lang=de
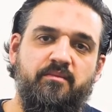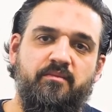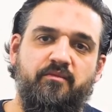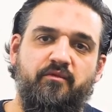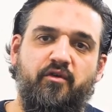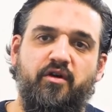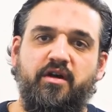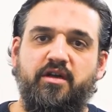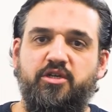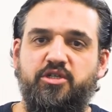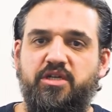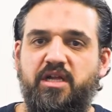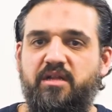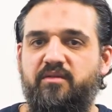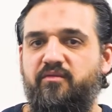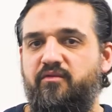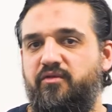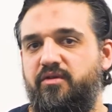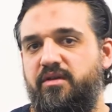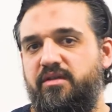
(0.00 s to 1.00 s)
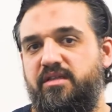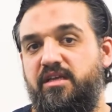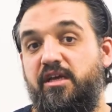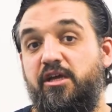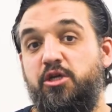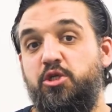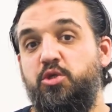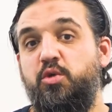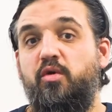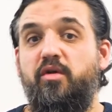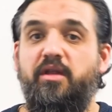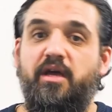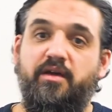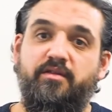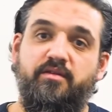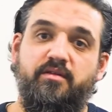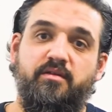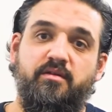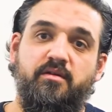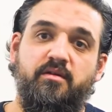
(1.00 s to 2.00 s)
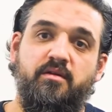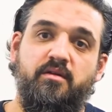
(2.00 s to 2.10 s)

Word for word: vorgestellt wurde, die gestohlen hatte